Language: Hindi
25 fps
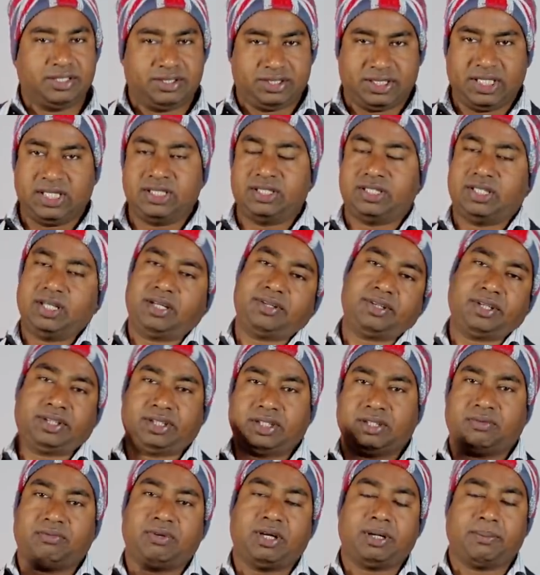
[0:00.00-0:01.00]
चेंज कर
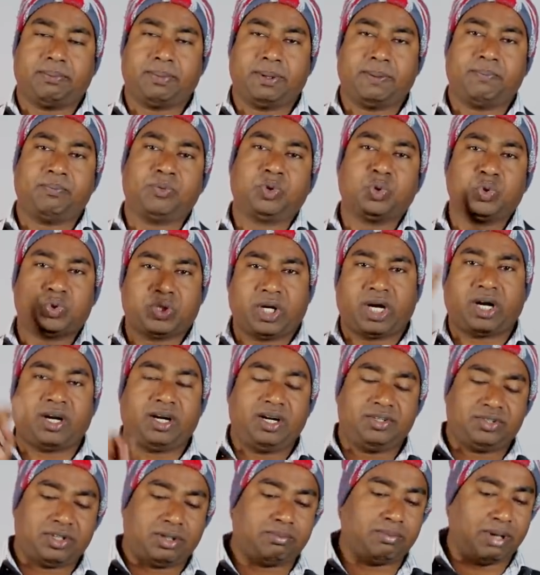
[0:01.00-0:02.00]
सकते हैं वहाँ पे दूसरा
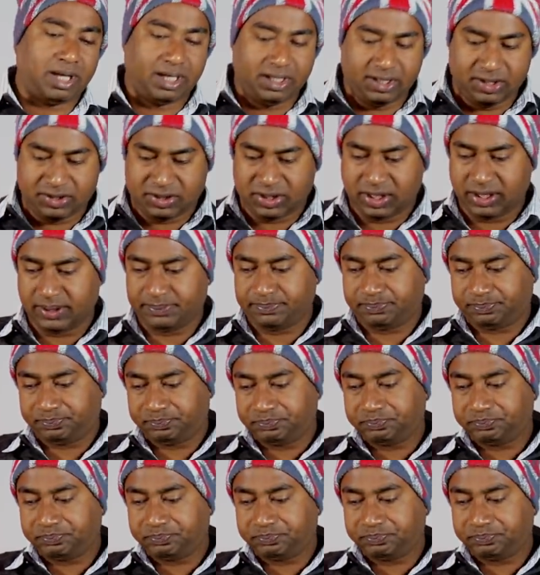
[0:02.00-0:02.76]
कंडीशन मान लीजिए